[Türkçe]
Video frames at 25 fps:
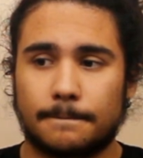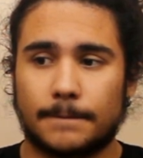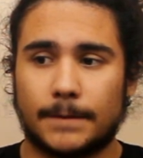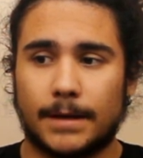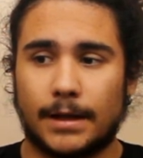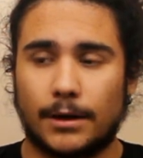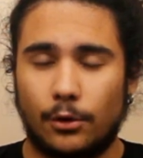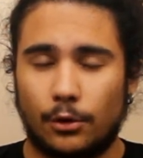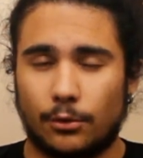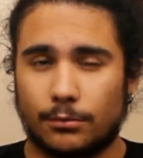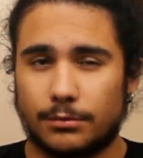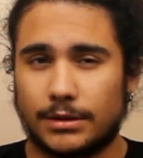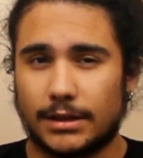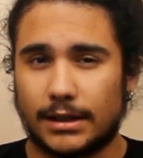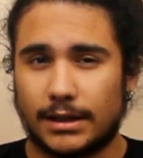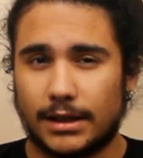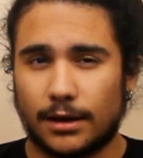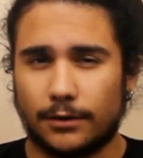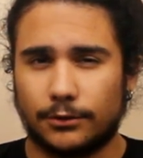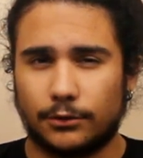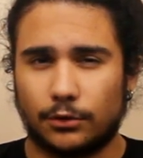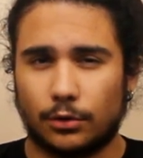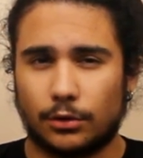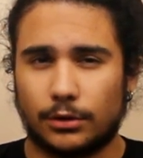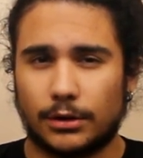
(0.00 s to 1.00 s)
yani önümüzdeki
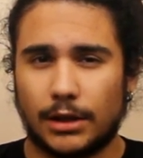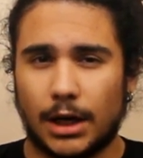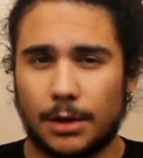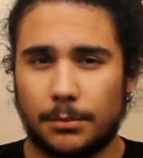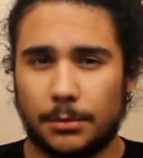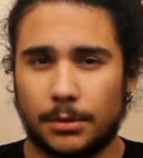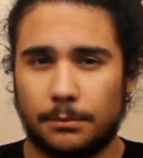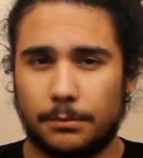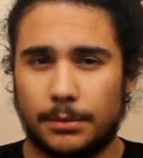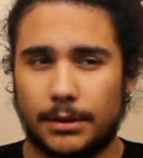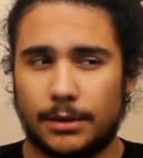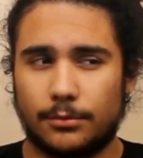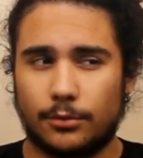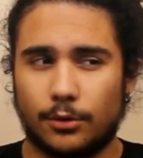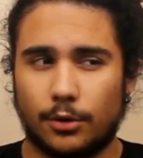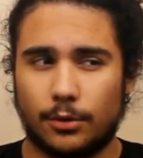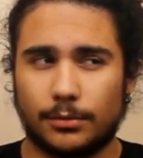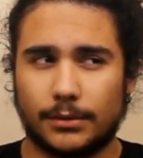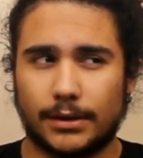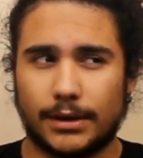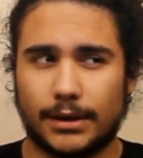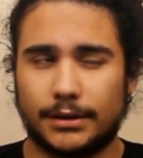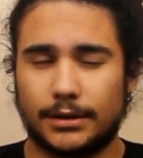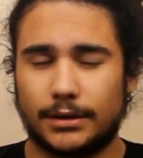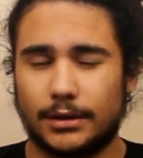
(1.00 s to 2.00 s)
hafta yükler
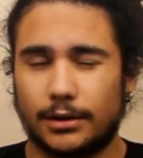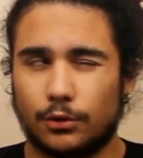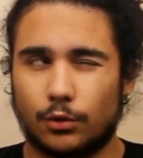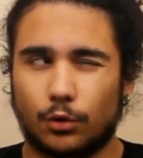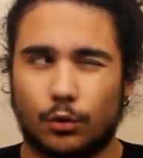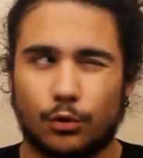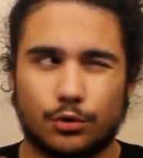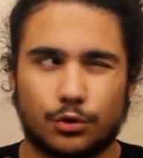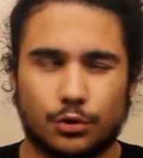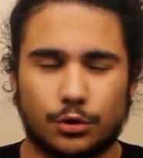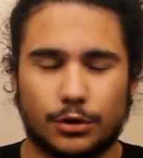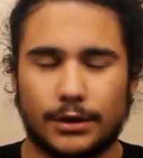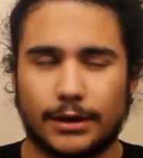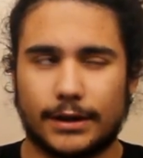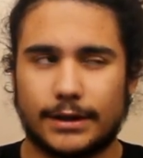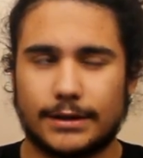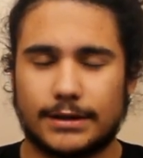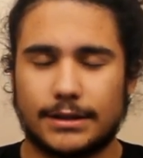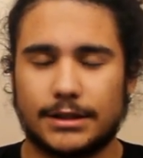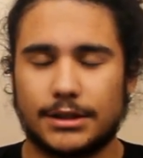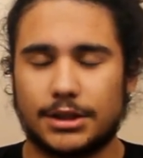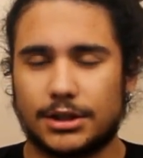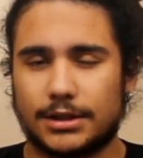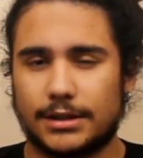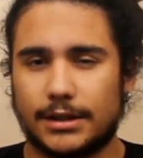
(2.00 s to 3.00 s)
bilmiyorum da 7 ile 9 gün
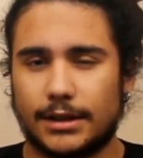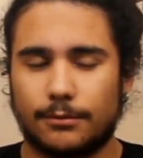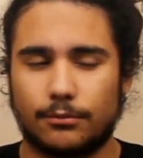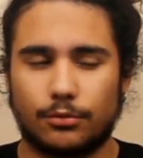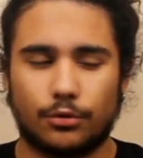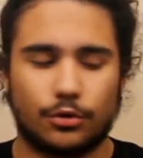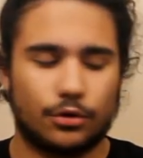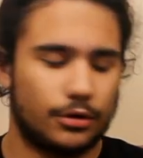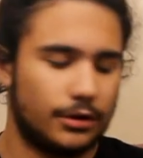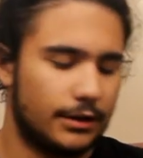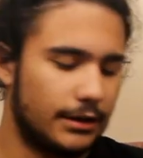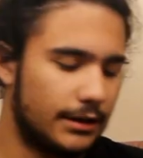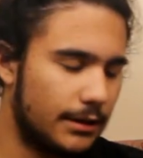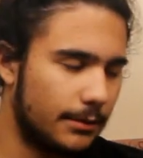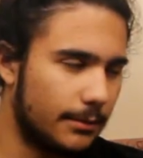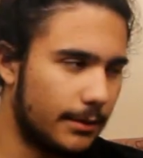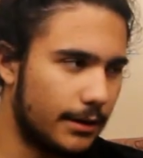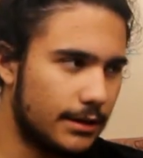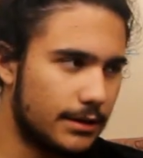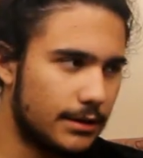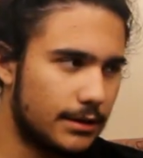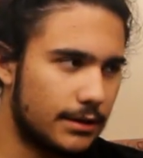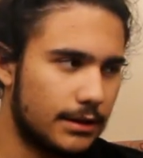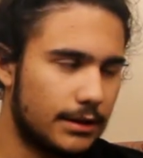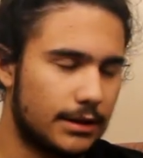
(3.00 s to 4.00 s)
arası işte. Bugün 2
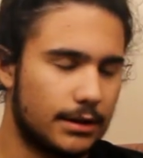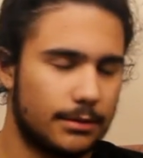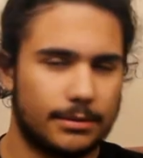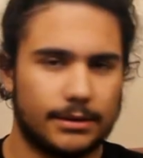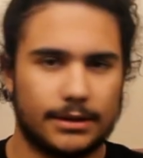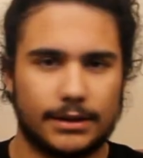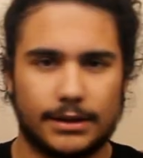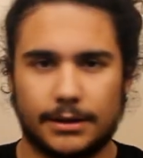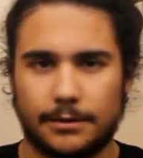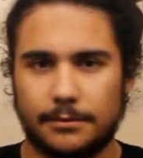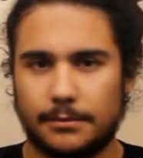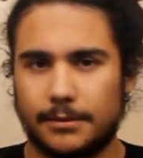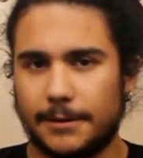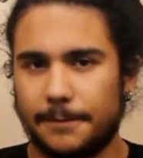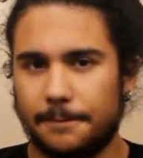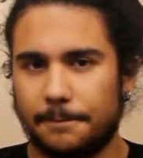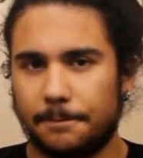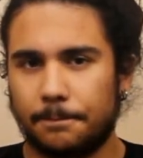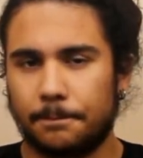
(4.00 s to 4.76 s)
Mayıs 2020.